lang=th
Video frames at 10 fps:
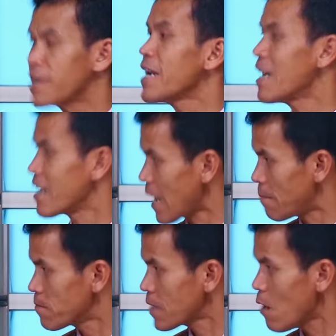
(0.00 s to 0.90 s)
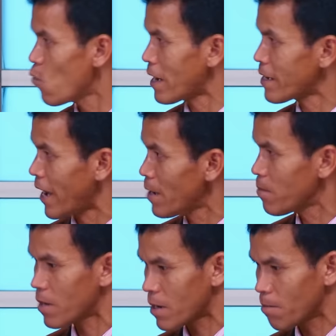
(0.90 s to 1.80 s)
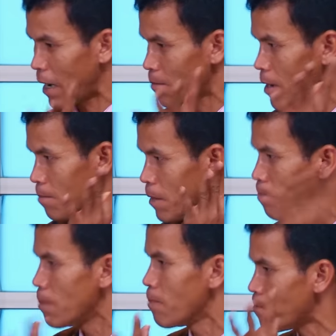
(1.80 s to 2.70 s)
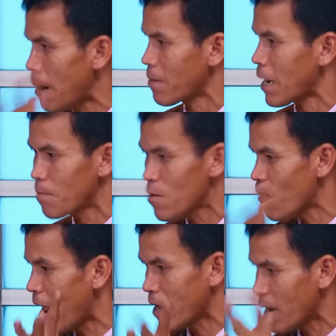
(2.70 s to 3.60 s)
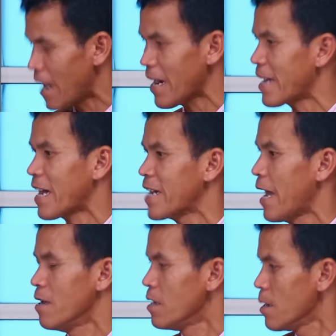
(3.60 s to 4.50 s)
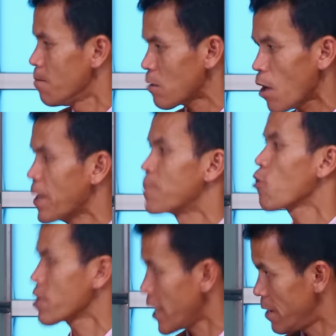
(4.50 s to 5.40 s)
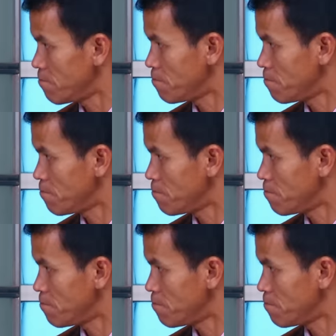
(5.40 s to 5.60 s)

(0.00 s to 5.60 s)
ก็นั่นแหละครับ ถ้าวันไหนมันไม่บึ้มบึ้มบั่มบั่มกันไม่วางอะไรกันเนี่ยมันก็ผิดปกติ